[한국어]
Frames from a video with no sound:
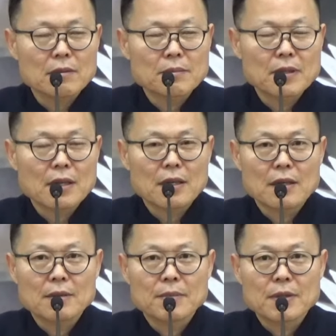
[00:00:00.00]

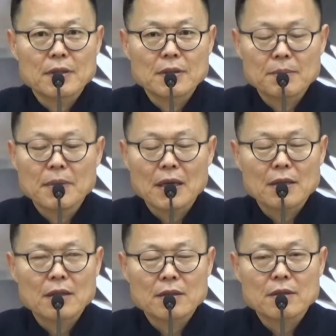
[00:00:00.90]
없다. 뭐 이런
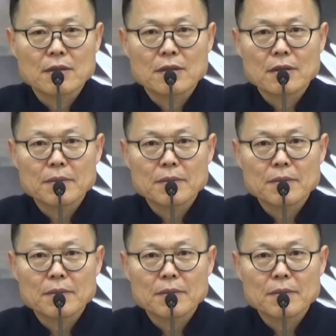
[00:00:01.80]
말이겠죠.